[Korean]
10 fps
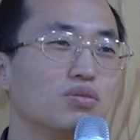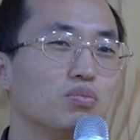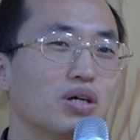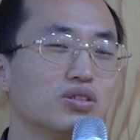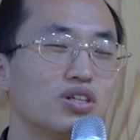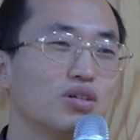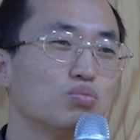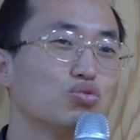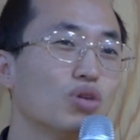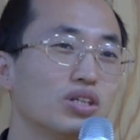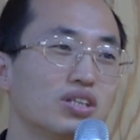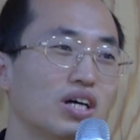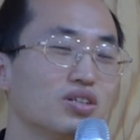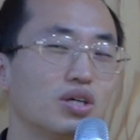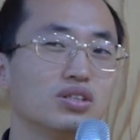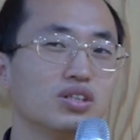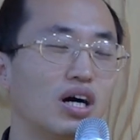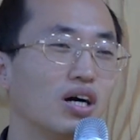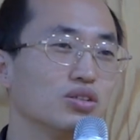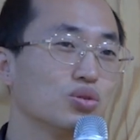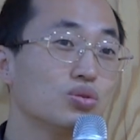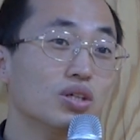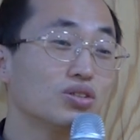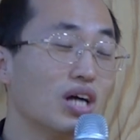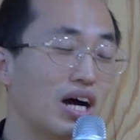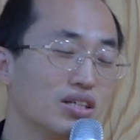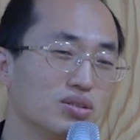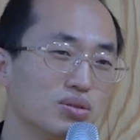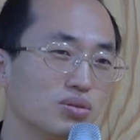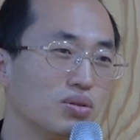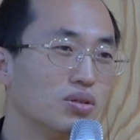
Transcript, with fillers: 박근혜랑 무관한 당이 되는가? 절대 그게 아닌 거죠.